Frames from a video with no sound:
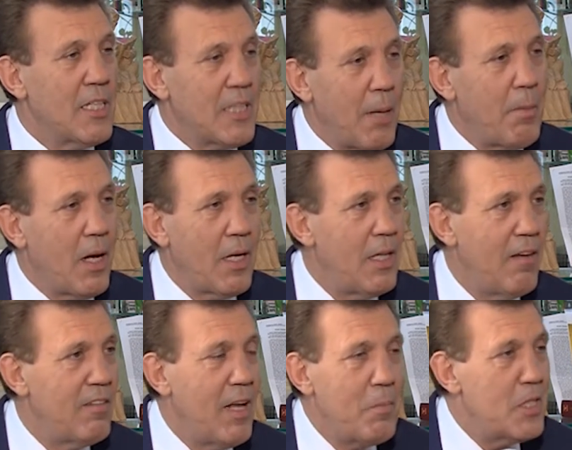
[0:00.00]
Самое
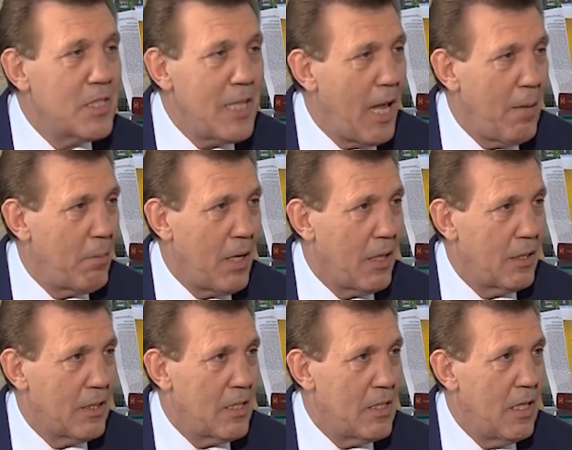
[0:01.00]
главное, мы знаем, как
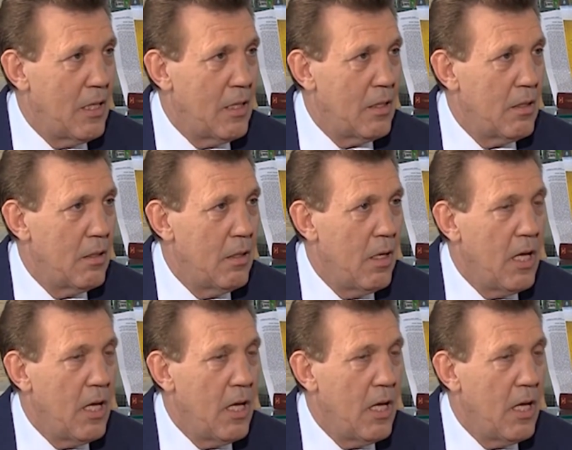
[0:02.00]
это сделать.